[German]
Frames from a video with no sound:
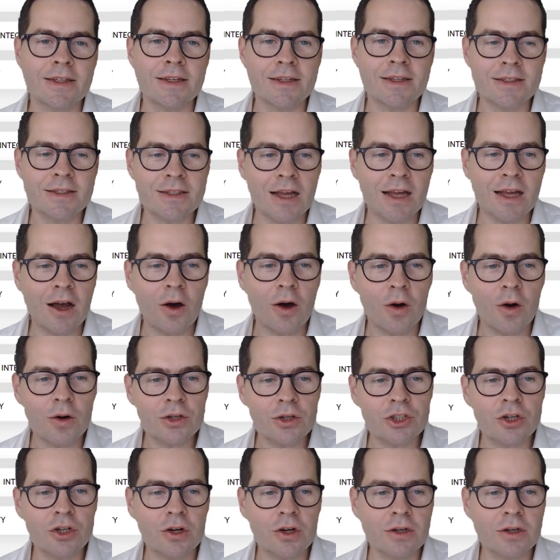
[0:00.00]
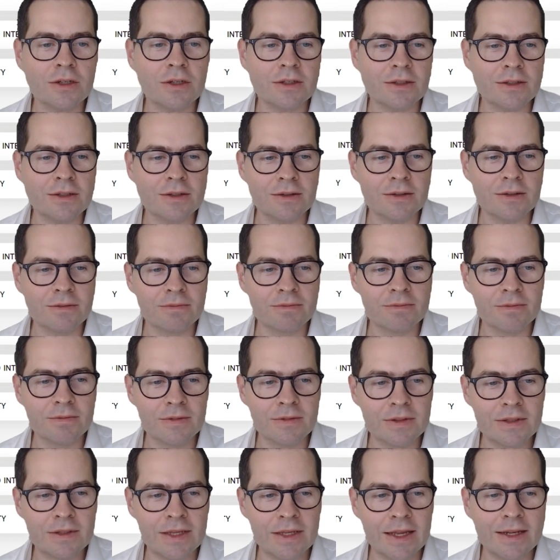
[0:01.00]
ist auch schon
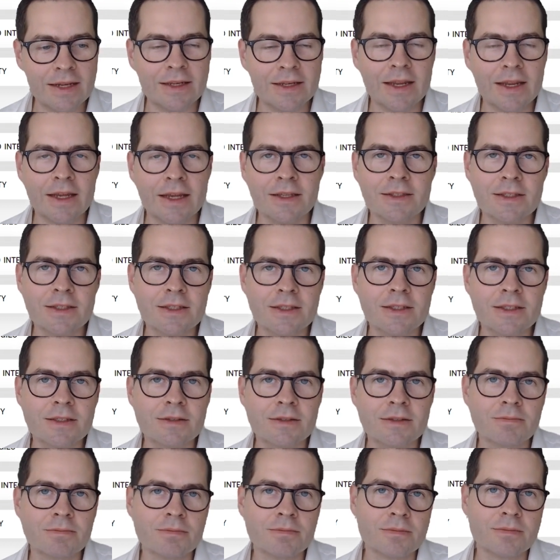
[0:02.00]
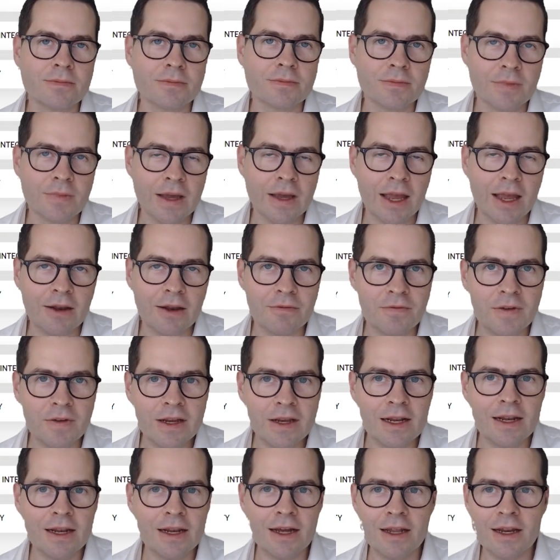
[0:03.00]
Tendenz
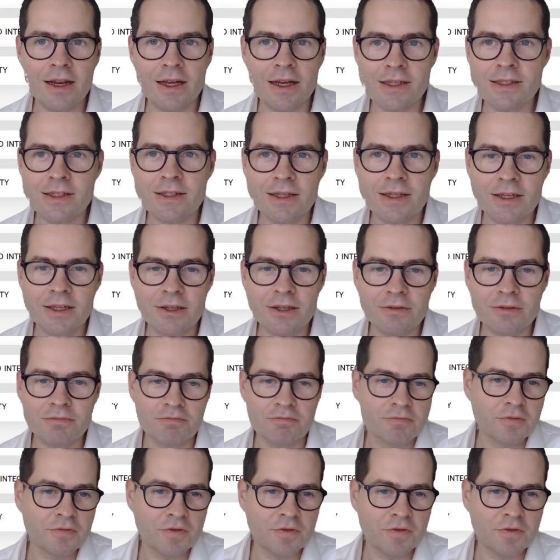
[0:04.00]
entwicklerlastig,